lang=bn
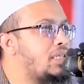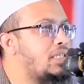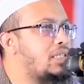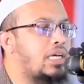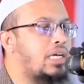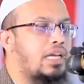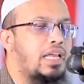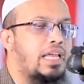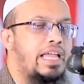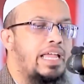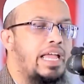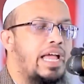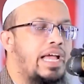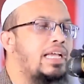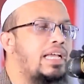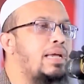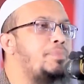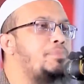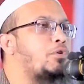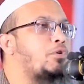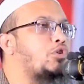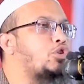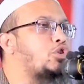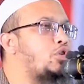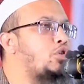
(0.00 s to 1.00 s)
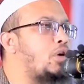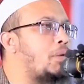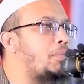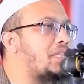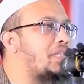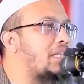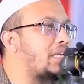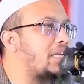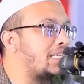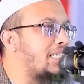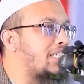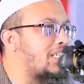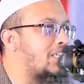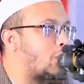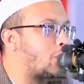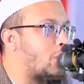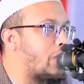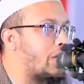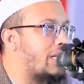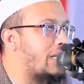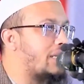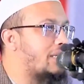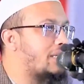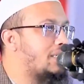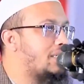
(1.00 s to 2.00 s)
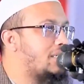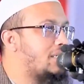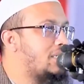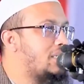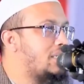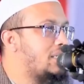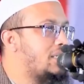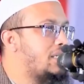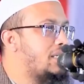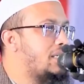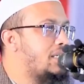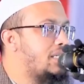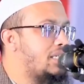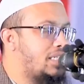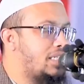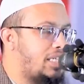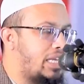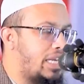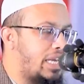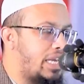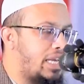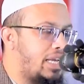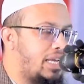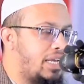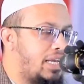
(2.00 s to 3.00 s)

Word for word: যারা এই একই প্রশ্ন আমাদের কাছে করেন যে